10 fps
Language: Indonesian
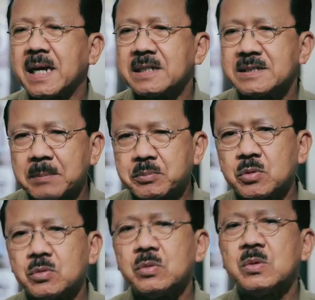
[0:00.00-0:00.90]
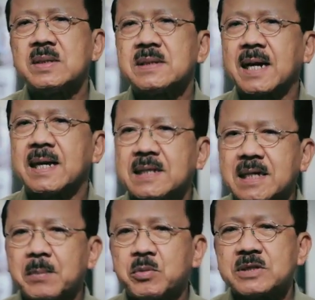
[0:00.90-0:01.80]
pada hari Sabtu, tanggal
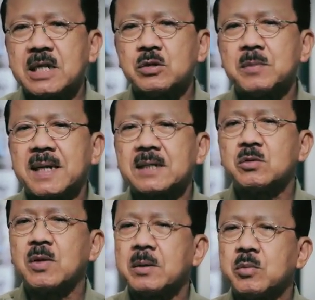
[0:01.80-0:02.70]
31 Maret